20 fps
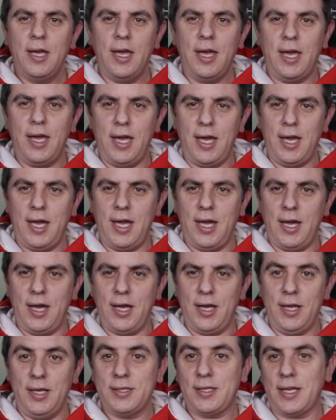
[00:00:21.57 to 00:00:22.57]

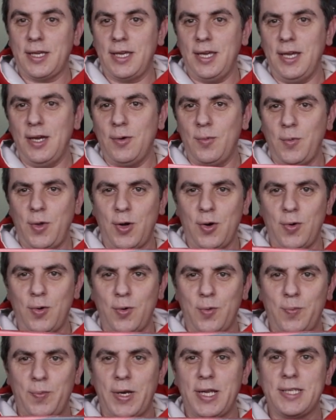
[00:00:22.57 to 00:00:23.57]
É, esse aqui é o
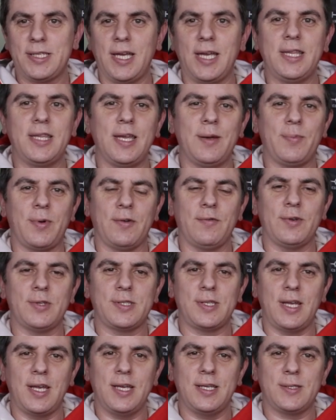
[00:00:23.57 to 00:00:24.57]
meu presente para
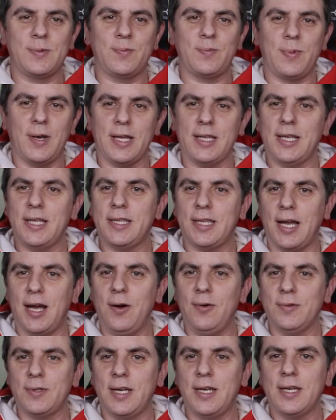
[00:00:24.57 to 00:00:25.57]
vocês para
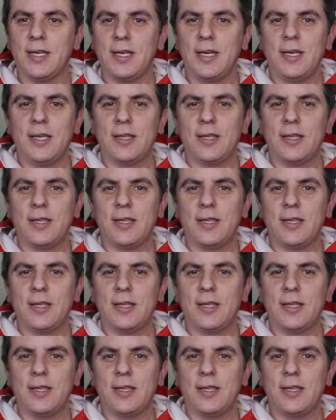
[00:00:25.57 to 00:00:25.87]
Natal, né?